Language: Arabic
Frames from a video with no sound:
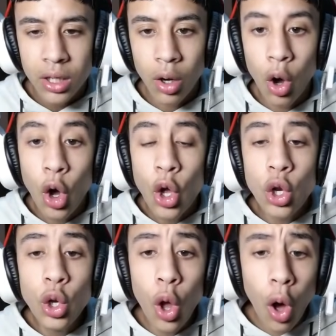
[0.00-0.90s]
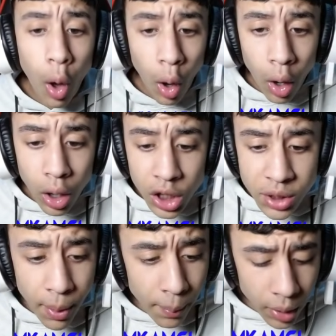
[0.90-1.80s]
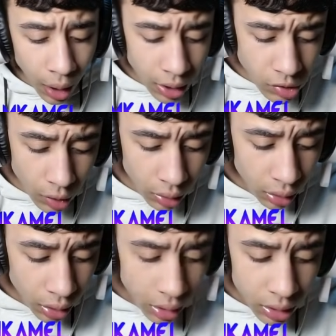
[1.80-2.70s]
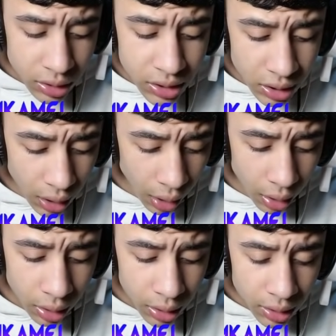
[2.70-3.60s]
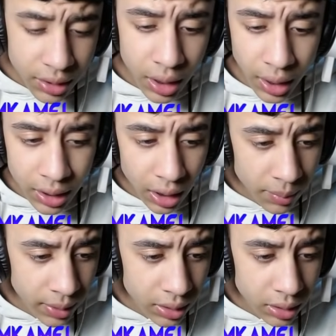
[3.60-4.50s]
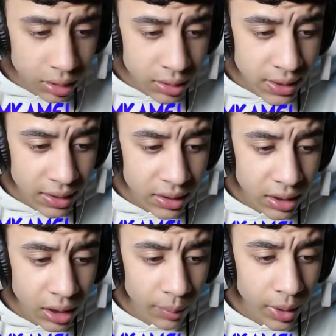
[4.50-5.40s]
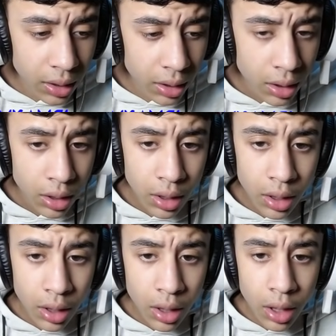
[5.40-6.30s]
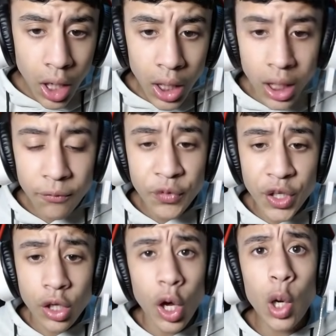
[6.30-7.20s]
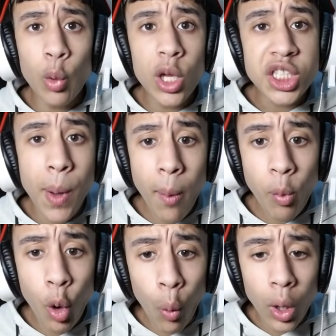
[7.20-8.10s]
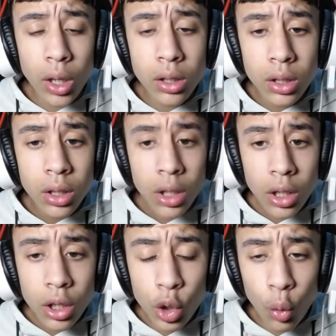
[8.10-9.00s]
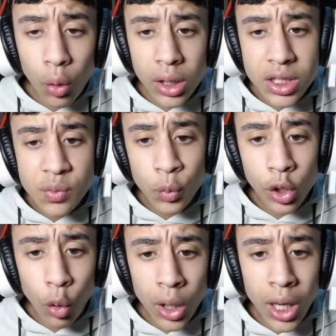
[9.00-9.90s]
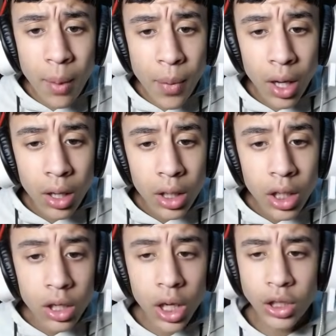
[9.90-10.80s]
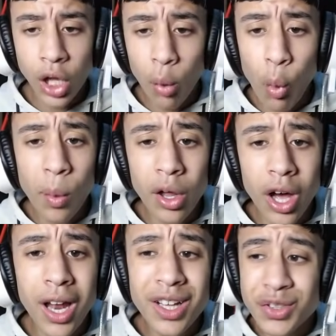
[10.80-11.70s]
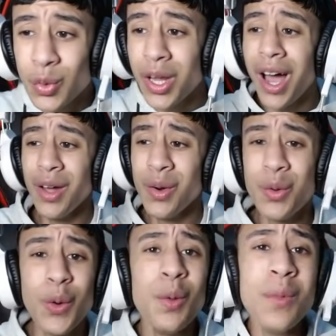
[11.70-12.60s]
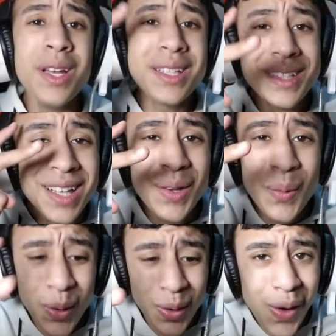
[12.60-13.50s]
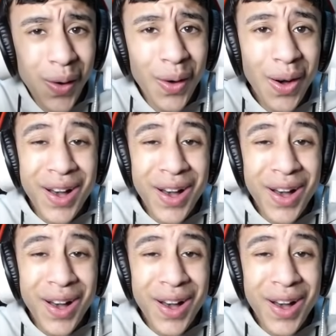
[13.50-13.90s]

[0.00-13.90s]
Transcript: اه لا شباب إيه اللي حصل دقيقه نرجع تقريبا ثانيتين كمان كان في كروي يا شباب جوه ال... جوه اللي اسمه ايه جوه القمح راح ضربه بالغلط والايرون جولم الاثنين الاتنين وراه